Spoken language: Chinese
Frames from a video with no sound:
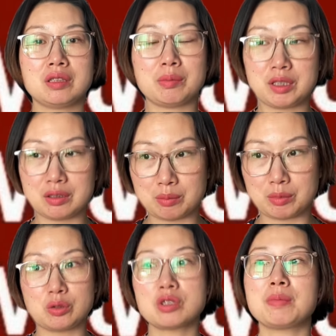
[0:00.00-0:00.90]
那么那么
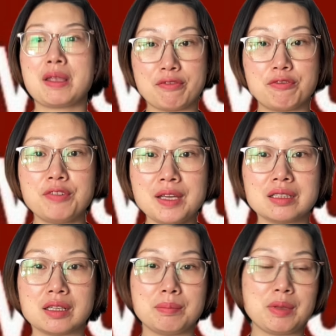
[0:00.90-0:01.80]
是免费
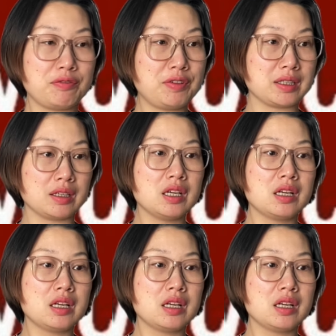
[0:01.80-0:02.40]
的，免费的。